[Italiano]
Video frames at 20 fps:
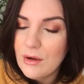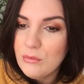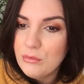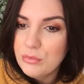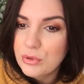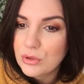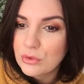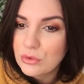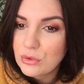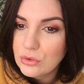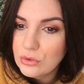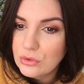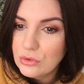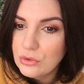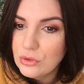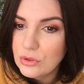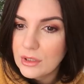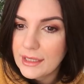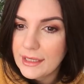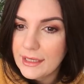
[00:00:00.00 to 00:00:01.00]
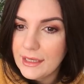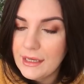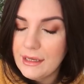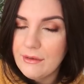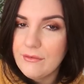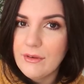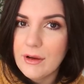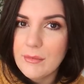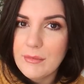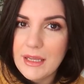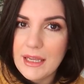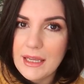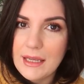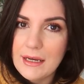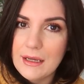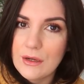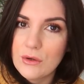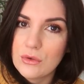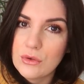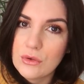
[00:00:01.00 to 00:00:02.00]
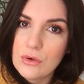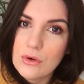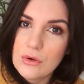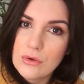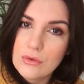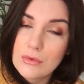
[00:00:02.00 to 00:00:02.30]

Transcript: un prodotto che va bene con